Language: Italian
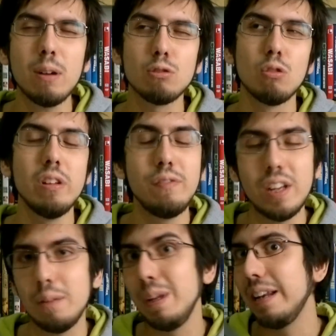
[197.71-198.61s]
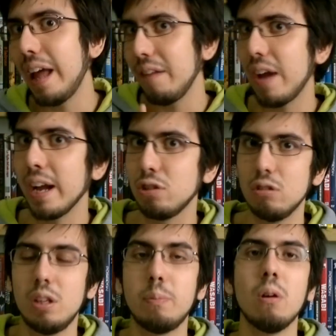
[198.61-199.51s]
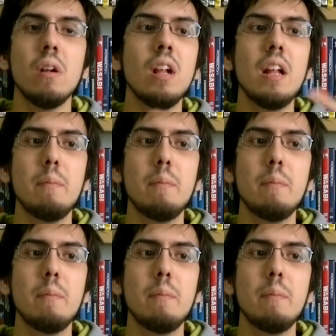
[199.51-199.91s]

però sono i film in live action tipo